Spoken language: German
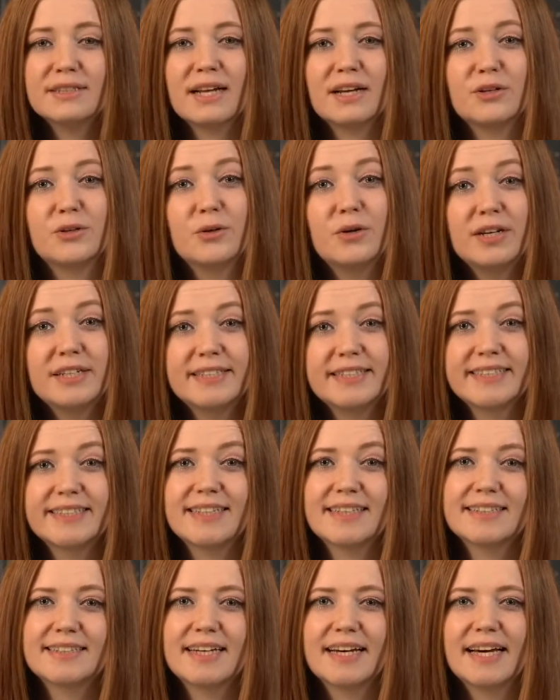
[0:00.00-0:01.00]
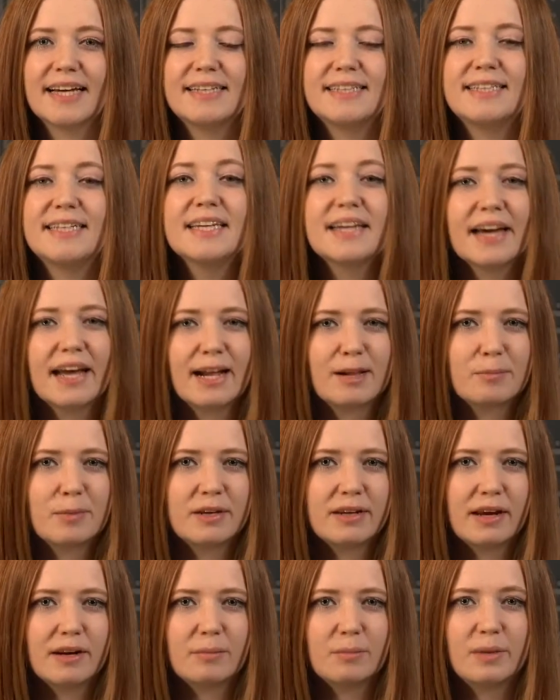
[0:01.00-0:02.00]
natürlich ist das Gerät direkt
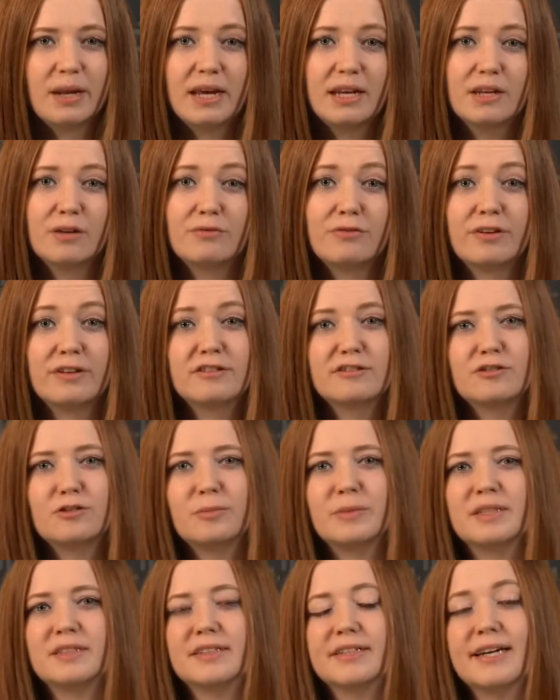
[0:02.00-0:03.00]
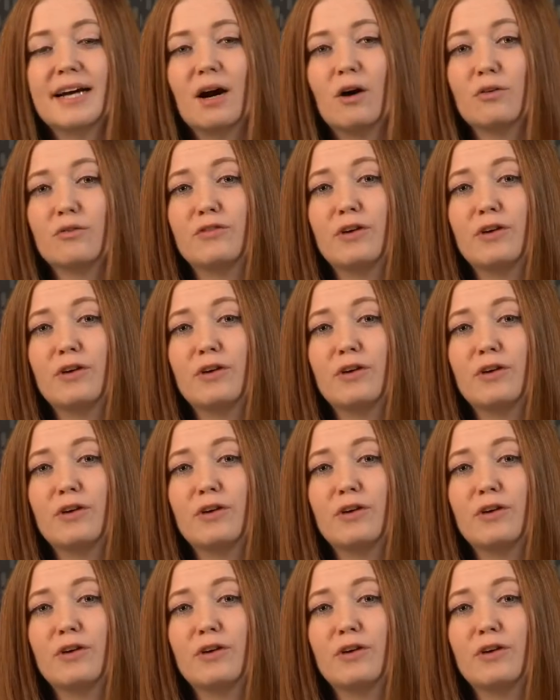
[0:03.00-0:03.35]
mit deinem Native Instruments Account